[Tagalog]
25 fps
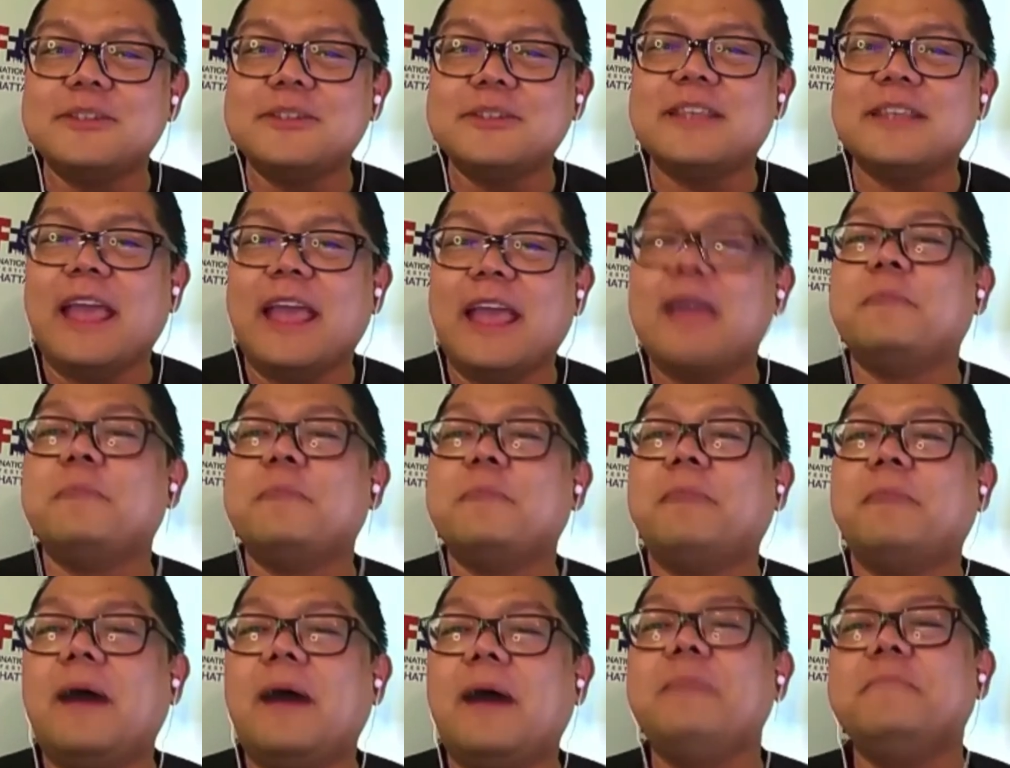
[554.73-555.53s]
Lapus,
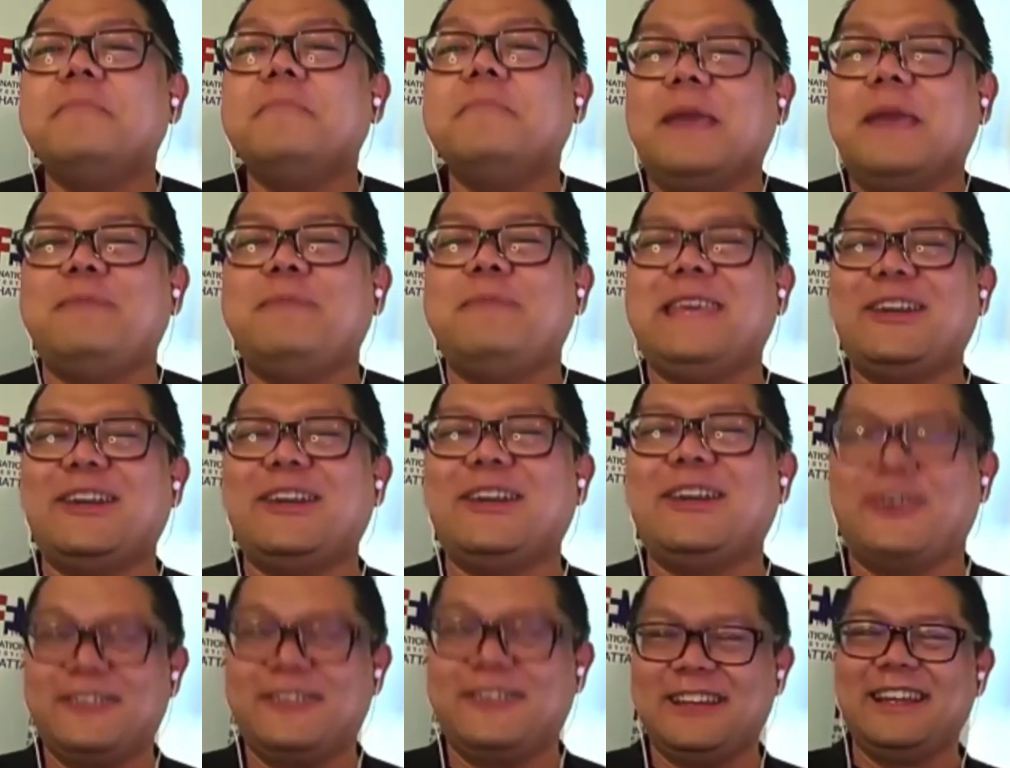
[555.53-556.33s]
and Mom
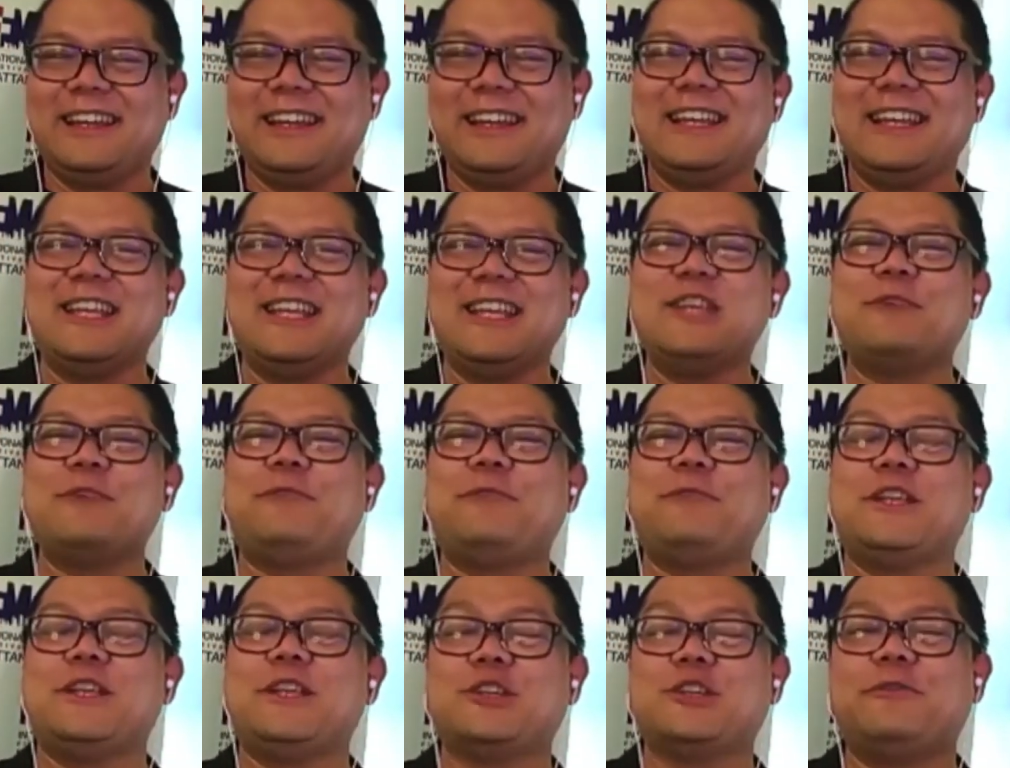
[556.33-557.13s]
Baby Go.
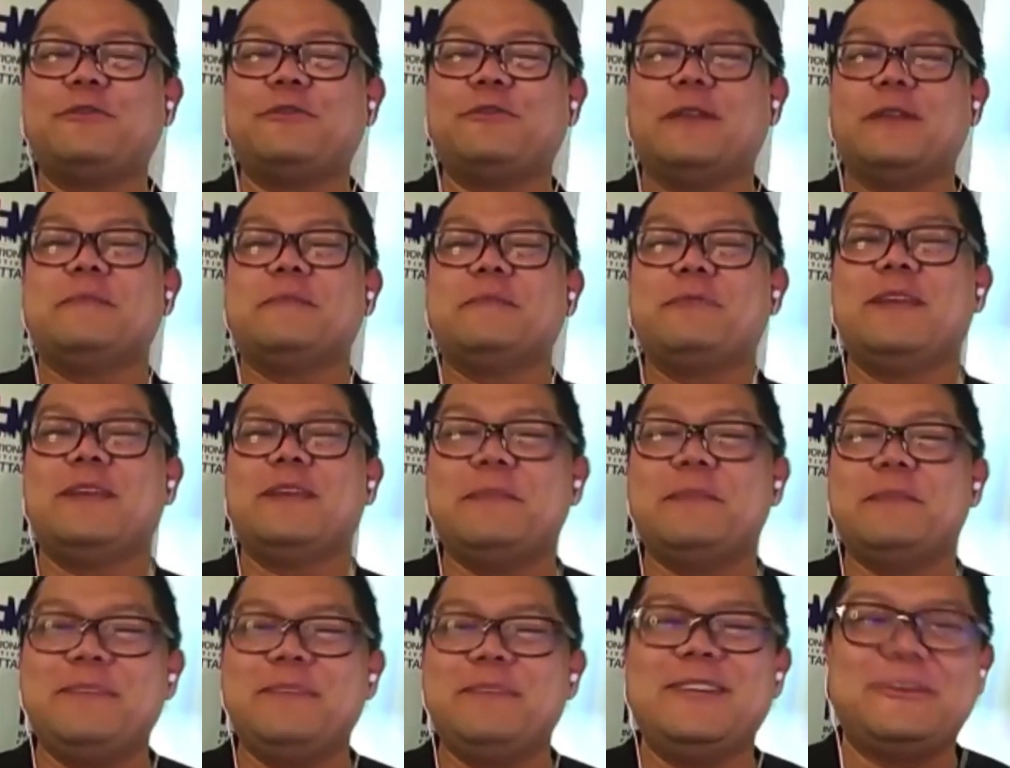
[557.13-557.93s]
Yun yung feature
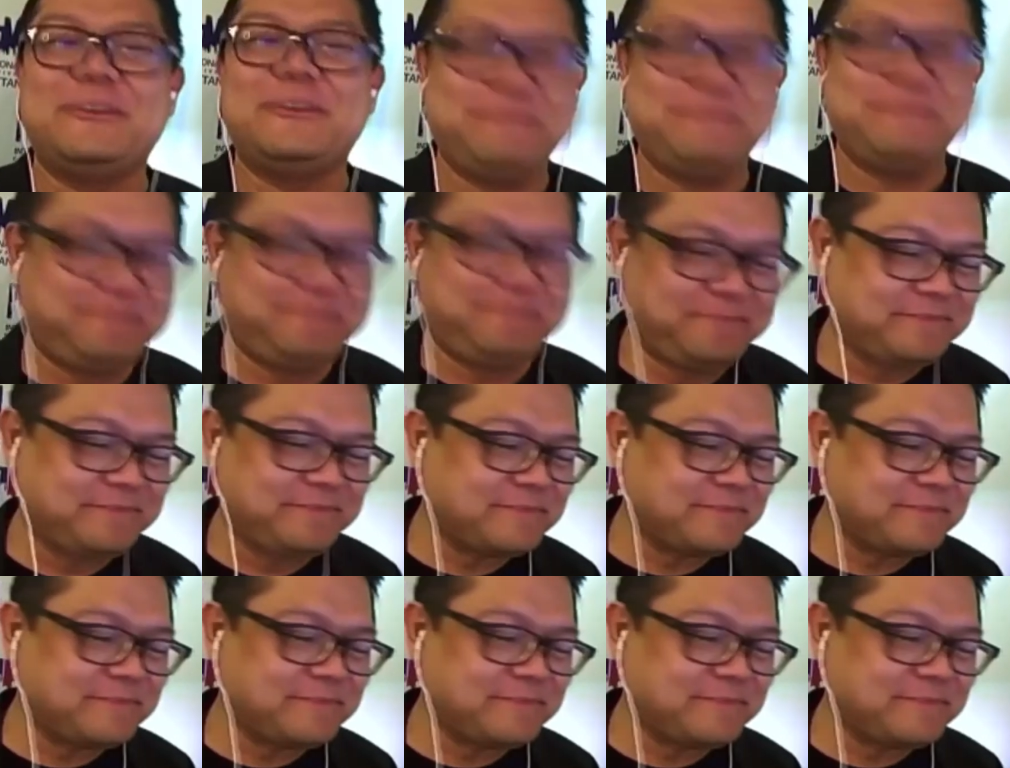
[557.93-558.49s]
film na Filipino.